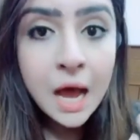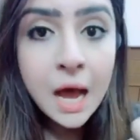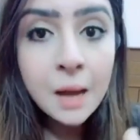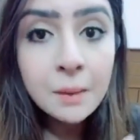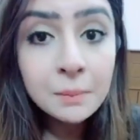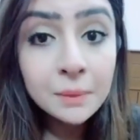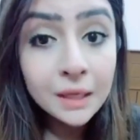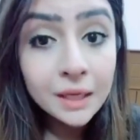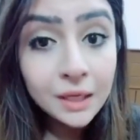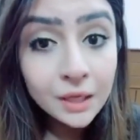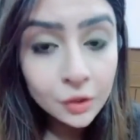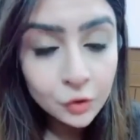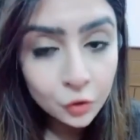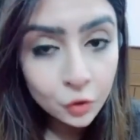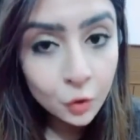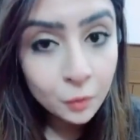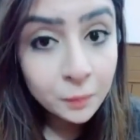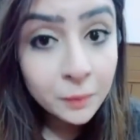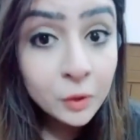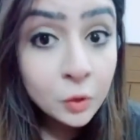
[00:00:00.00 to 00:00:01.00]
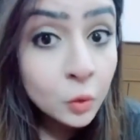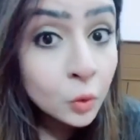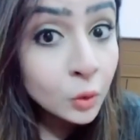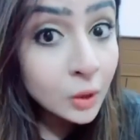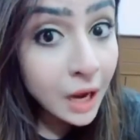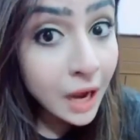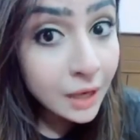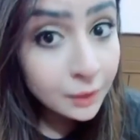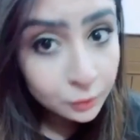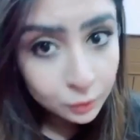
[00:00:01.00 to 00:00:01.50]
हमें इनको फिर
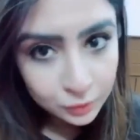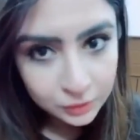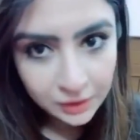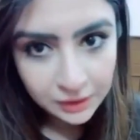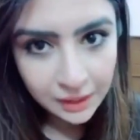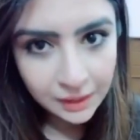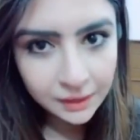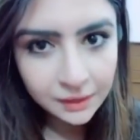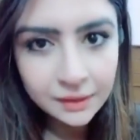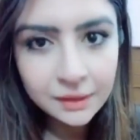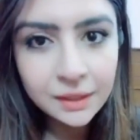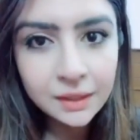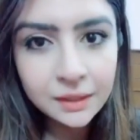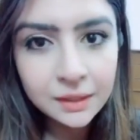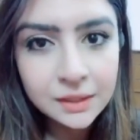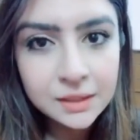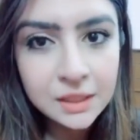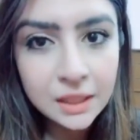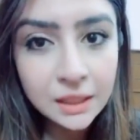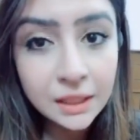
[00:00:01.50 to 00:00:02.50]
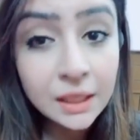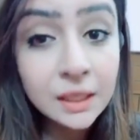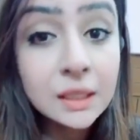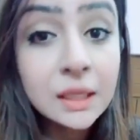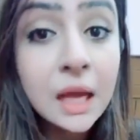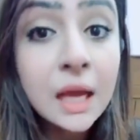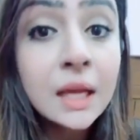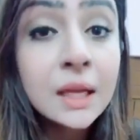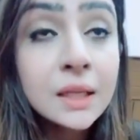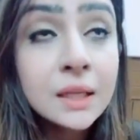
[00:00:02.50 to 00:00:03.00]
खुराक उस तरह की देनी चाहिए
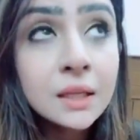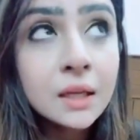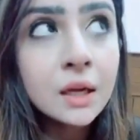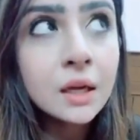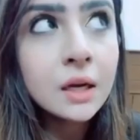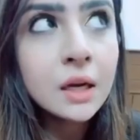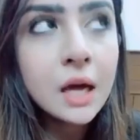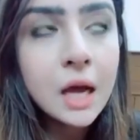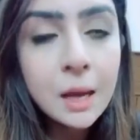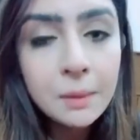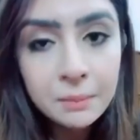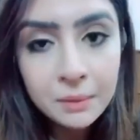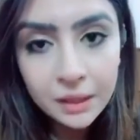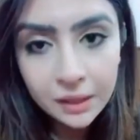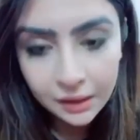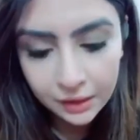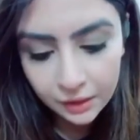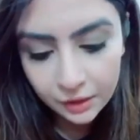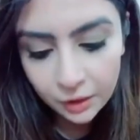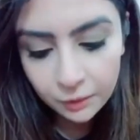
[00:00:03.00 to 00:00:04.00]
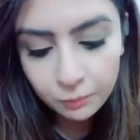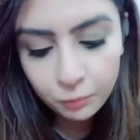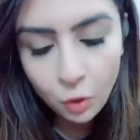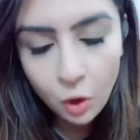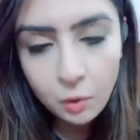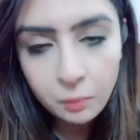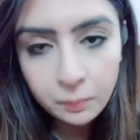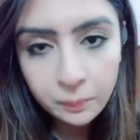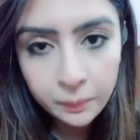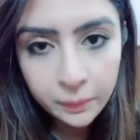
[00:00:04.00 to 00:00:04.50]
लाइक हमें इनकी
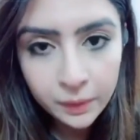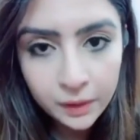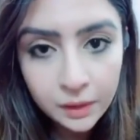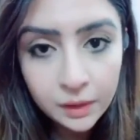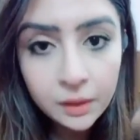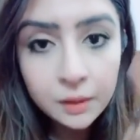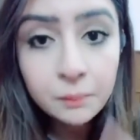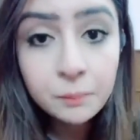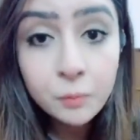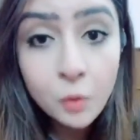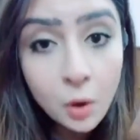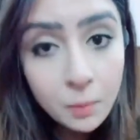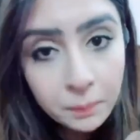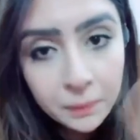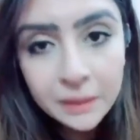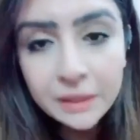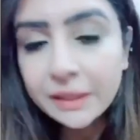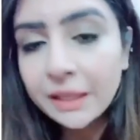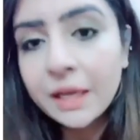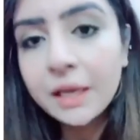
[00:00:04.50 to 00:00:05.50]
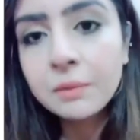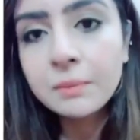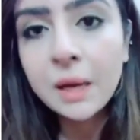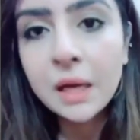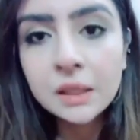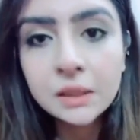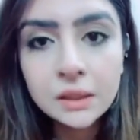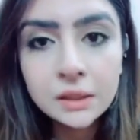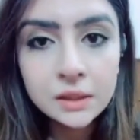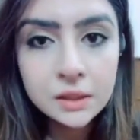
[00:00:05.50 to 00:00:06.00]
प्रॉपर प्रॉपर
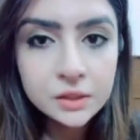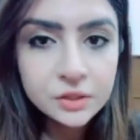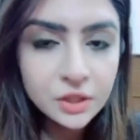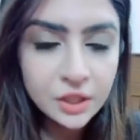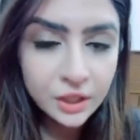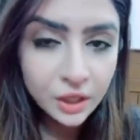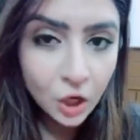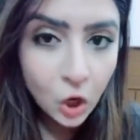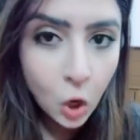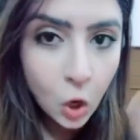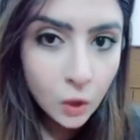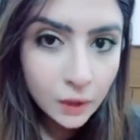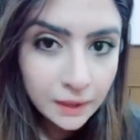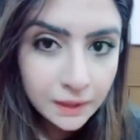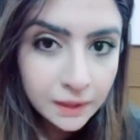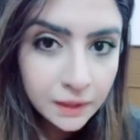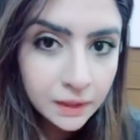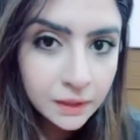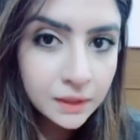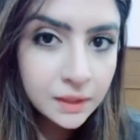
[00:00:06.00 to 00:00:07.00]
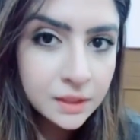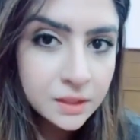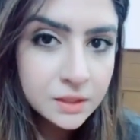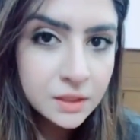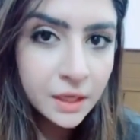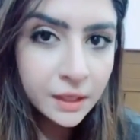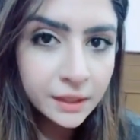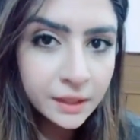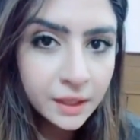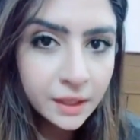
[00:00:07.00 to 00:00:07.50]
देखभाल करनी चाहिए ऑयलिंग करनी
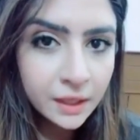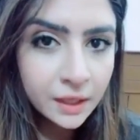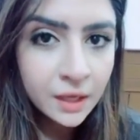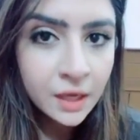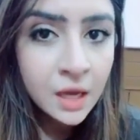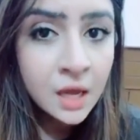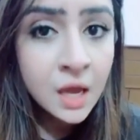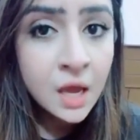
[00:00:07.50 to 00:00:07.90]
चाहिए